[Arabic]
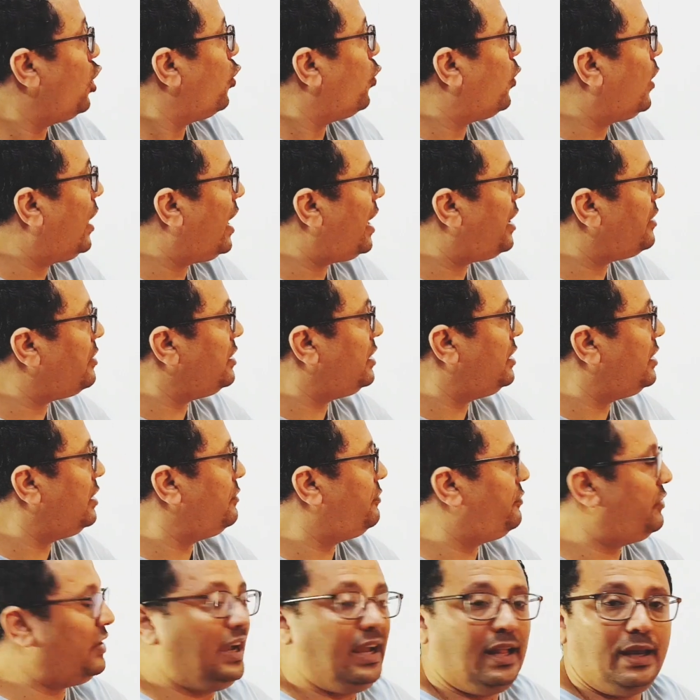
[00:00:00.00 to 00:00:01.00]

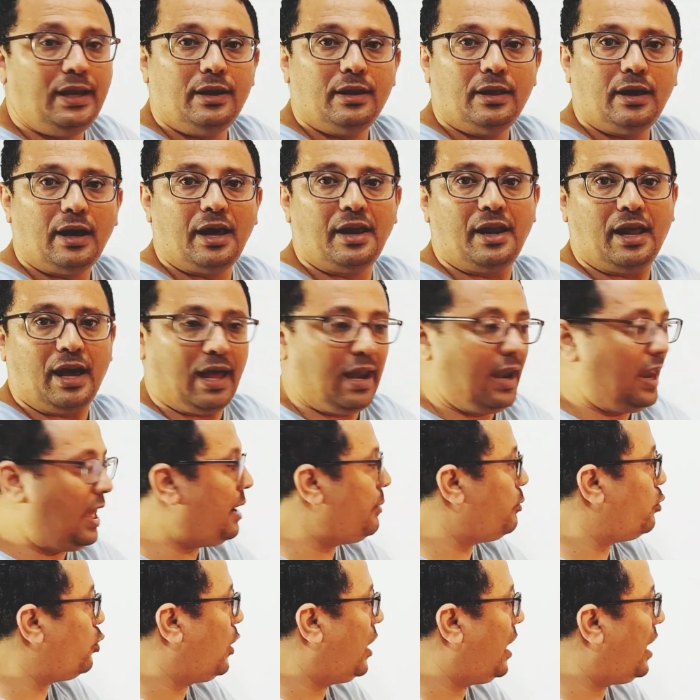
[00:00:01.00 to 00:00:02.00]
وهذه فعل أنا
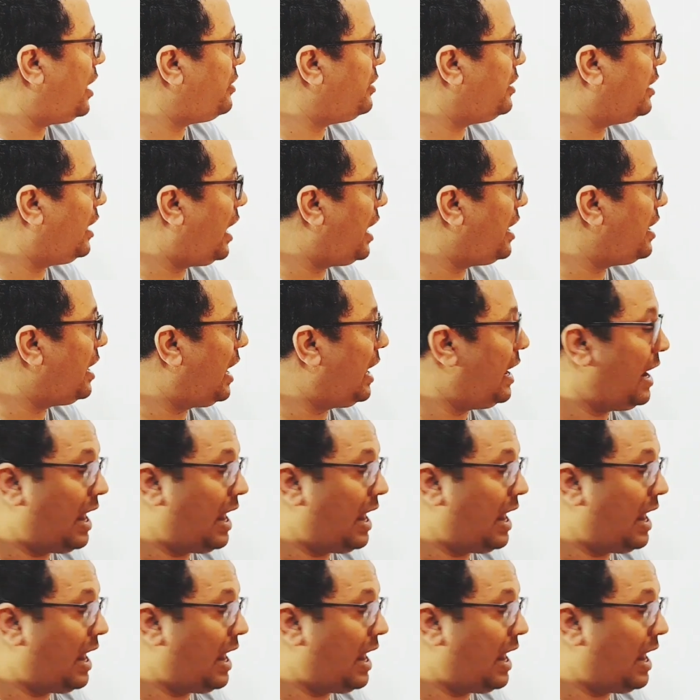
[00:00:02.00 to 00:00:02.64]
ألعب وهذه أنا